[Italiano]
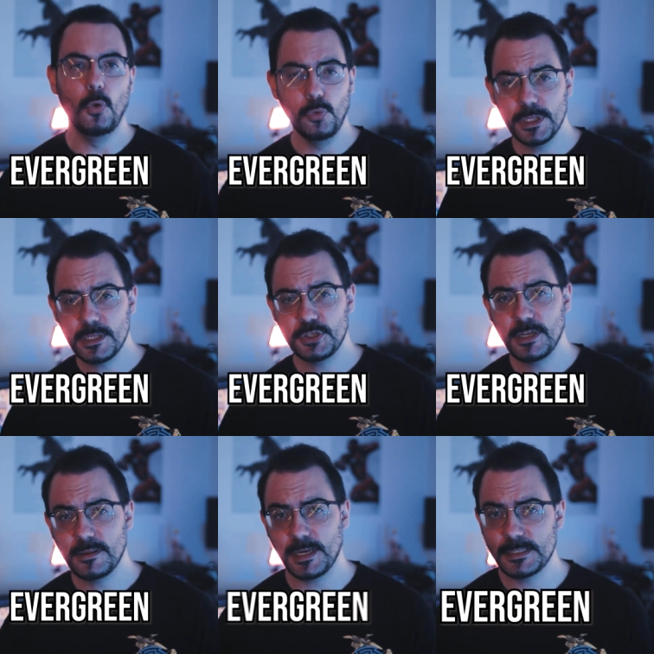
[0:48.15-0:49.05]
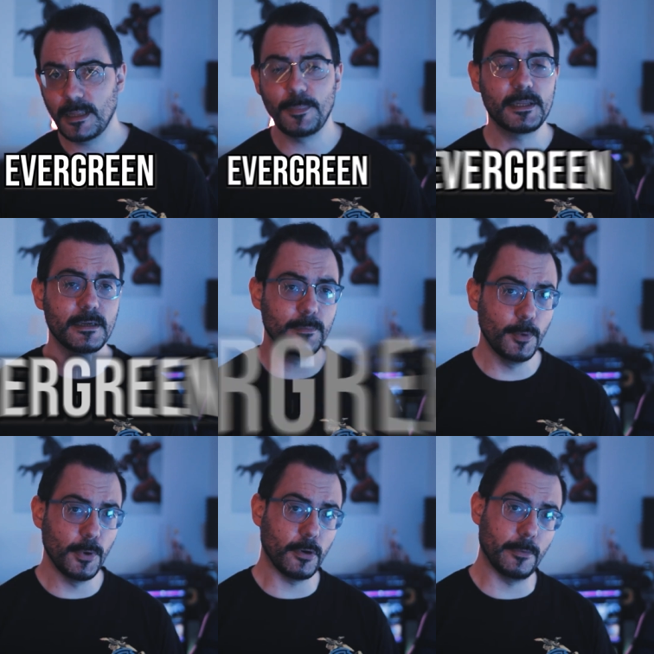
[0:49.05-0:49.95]
Un indice di interesse da parte del
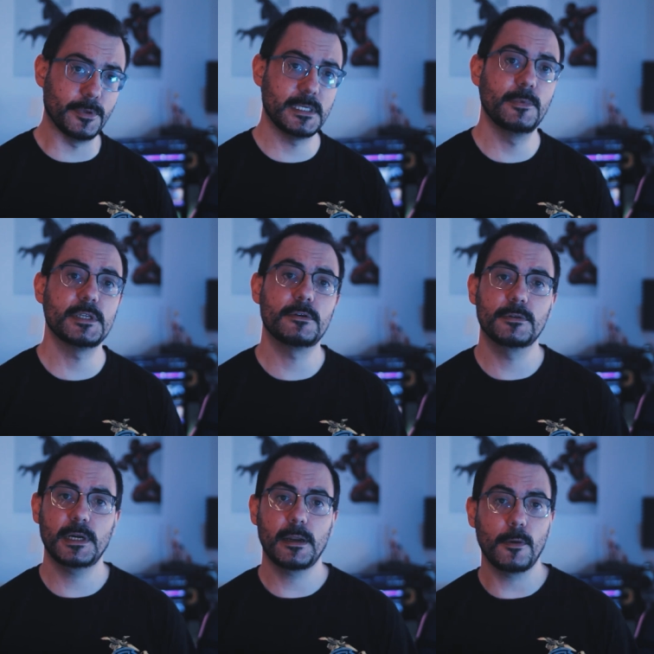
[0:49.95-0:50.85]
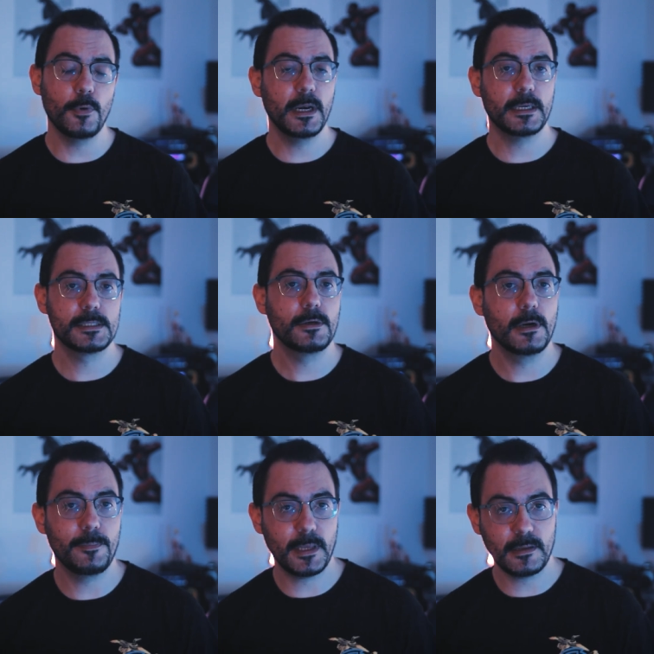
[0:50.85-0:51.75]
pubblico lo possiamo riscontrare in quelle che
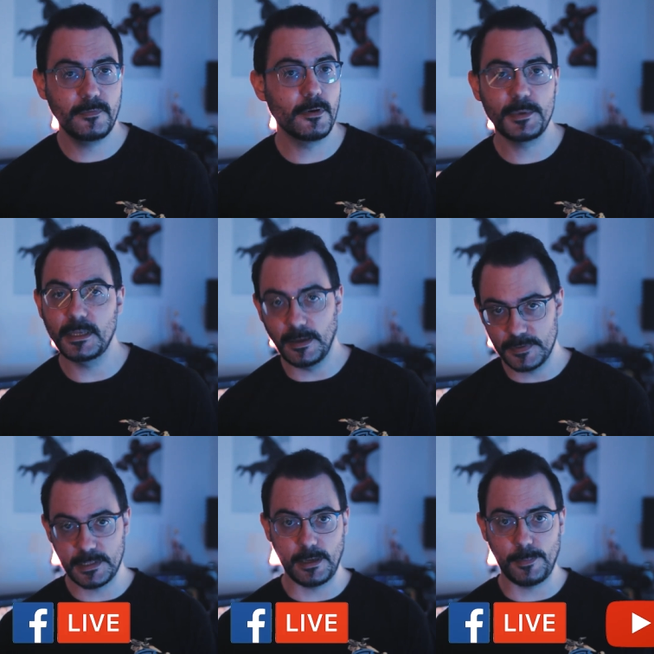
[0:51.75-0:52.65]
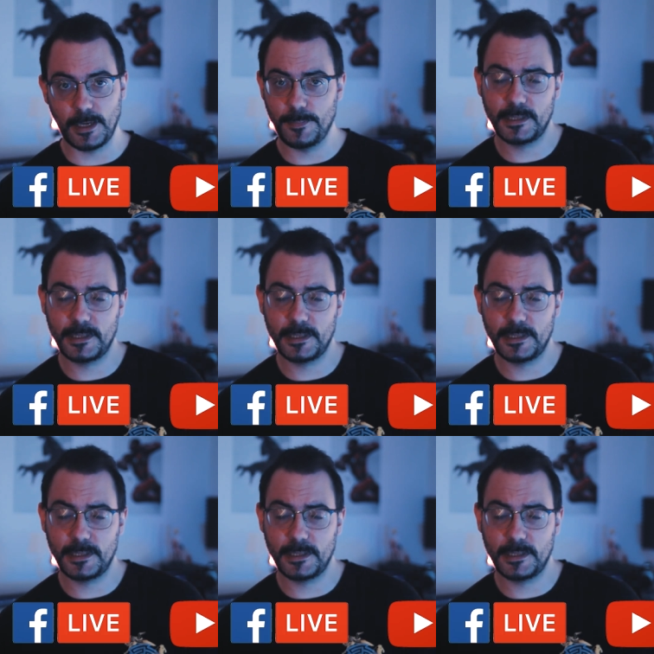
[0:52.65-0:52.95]
sono le piattaforme di live streaming,